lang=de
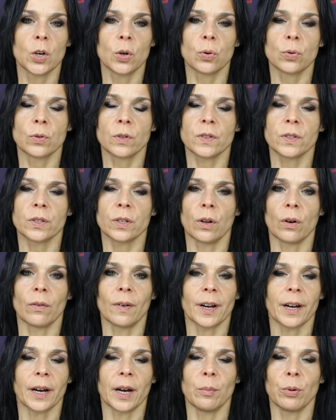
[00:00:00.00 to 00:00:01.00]
und
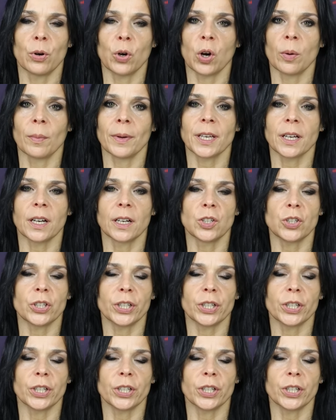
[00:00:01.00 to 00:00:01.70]
Slowakei bekomme ich rein,